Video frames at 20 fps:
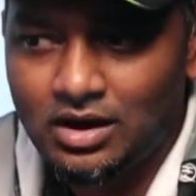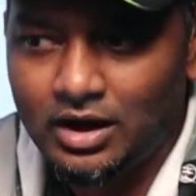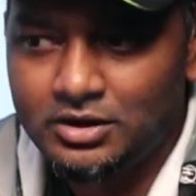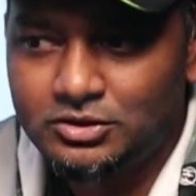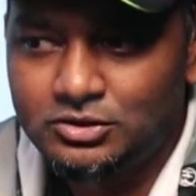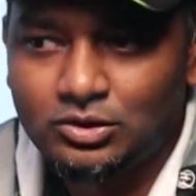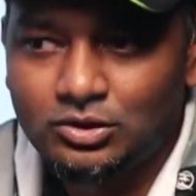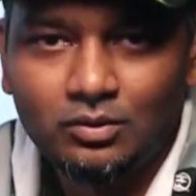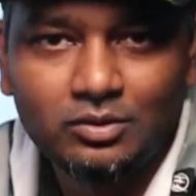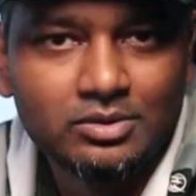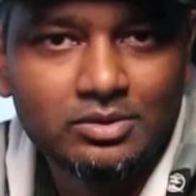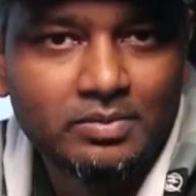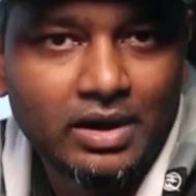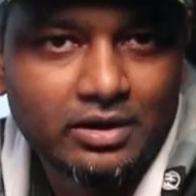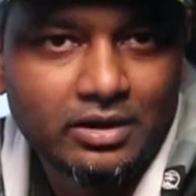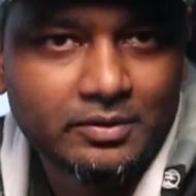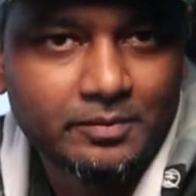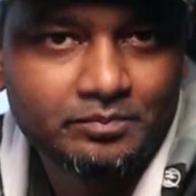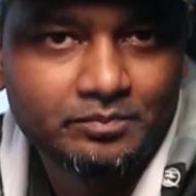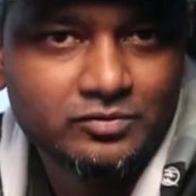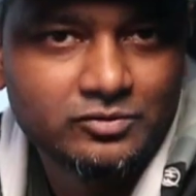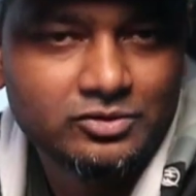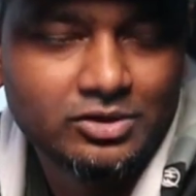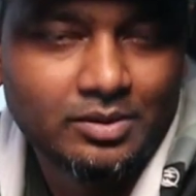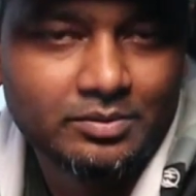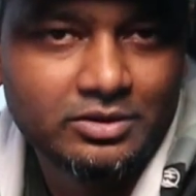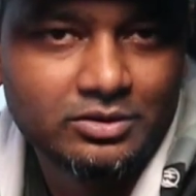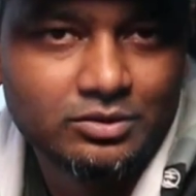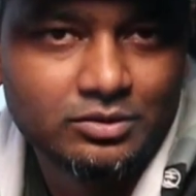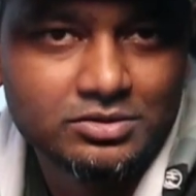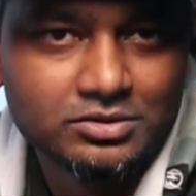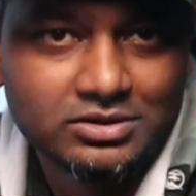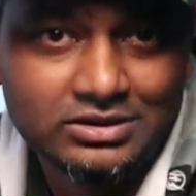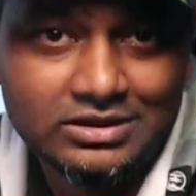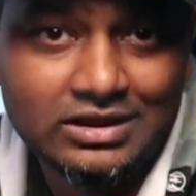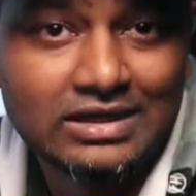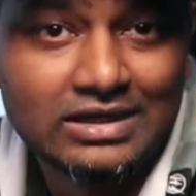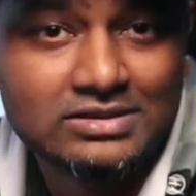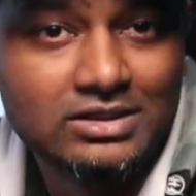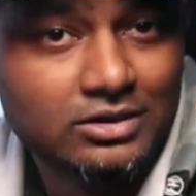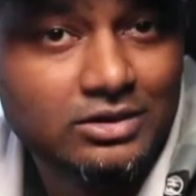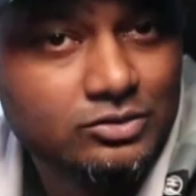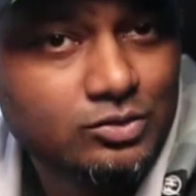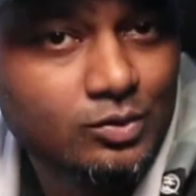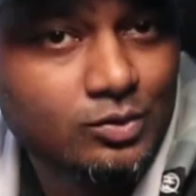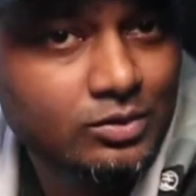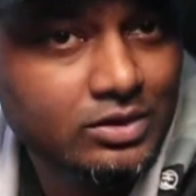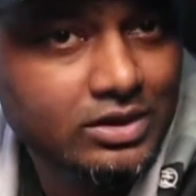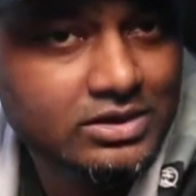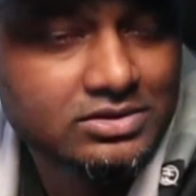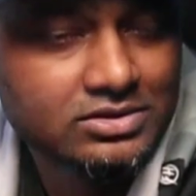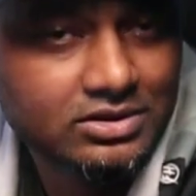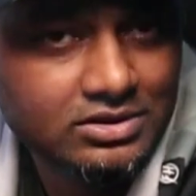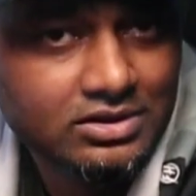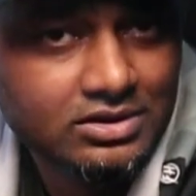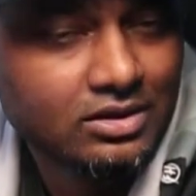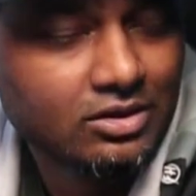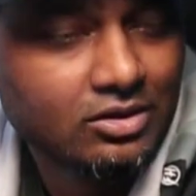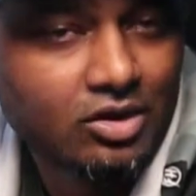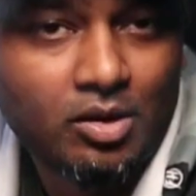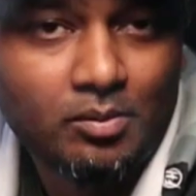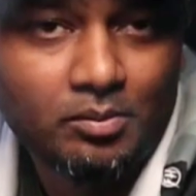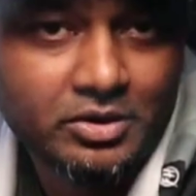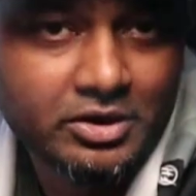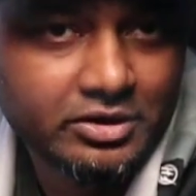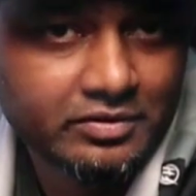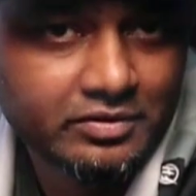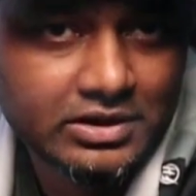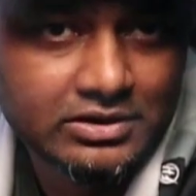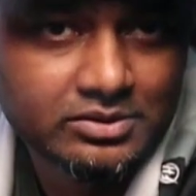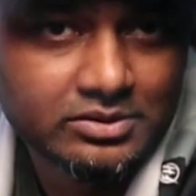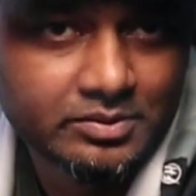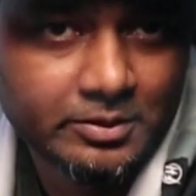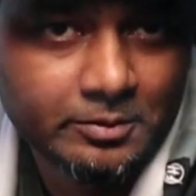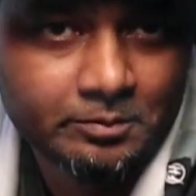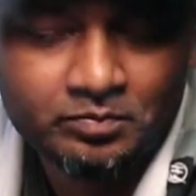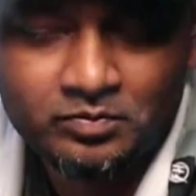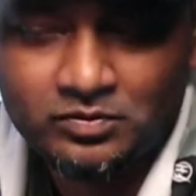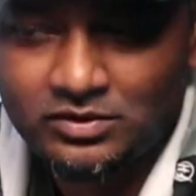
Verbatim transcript: ஐ ஷோ இட் பேக் ஸோ அப்படின்ற ஒரு விஷயம் இது ஆக்சுவலி என் ஸ்கூல் டேஸ்லேருந்து இதை நான் காம்படிட்டிவாக எடுத்துப்பேன்